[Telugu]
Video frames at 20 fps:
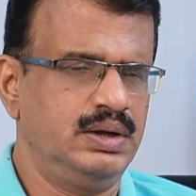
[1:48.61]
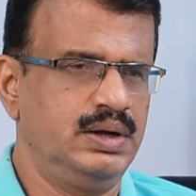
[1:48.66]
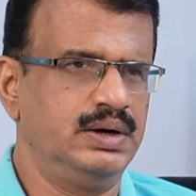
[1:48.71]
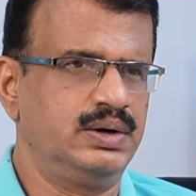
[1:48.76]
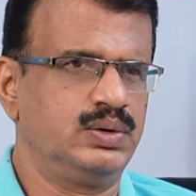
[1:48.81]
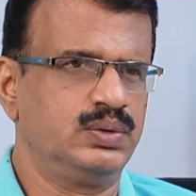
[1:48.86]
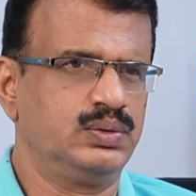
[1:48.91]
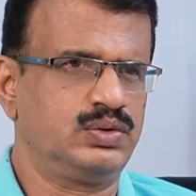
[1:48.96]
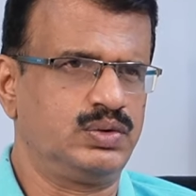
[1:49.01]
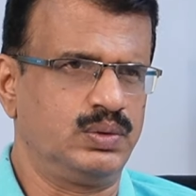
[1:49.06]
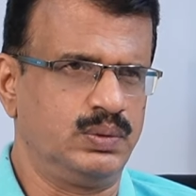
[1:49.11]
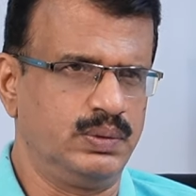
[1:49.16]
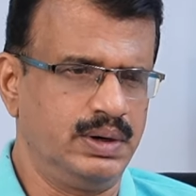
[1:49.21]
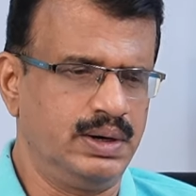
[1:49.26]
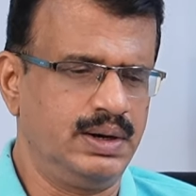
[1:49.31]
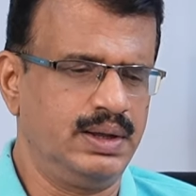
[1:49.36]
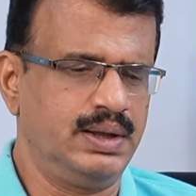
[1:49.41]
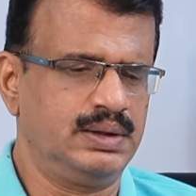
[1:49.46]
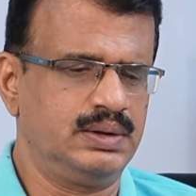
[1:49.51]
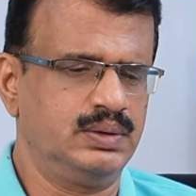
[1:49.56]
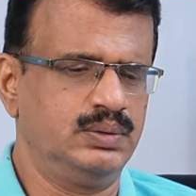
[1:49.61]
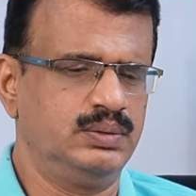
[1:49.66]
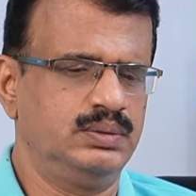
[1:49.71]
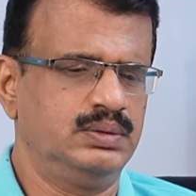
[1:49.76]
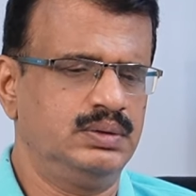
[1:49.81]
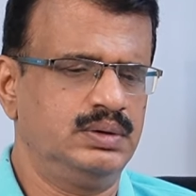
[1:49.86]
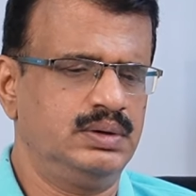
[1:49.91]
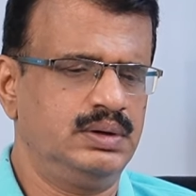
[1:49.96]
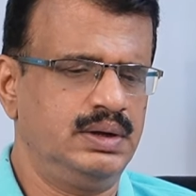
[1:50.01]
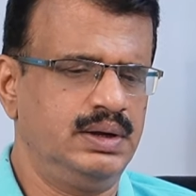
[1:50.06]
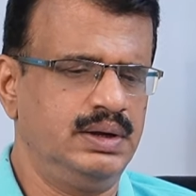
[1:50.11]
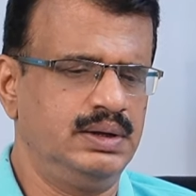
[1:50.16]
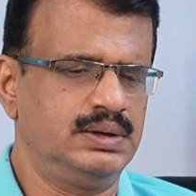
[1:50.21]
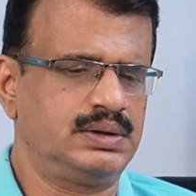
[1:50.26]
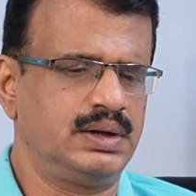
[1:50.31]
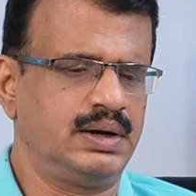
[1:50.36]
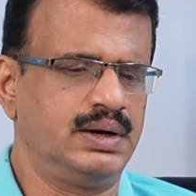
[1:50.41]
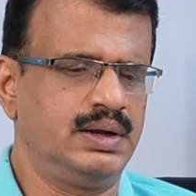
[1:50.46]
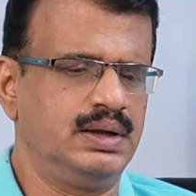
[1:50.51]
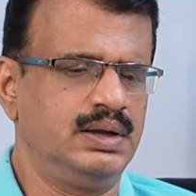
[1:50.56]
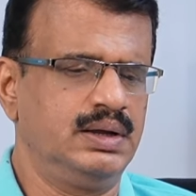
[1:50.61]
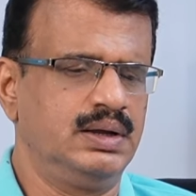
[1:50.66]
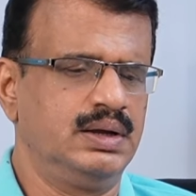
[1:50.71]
ఏ టూ సునీల్ యాదవ్ ఏ త్రీ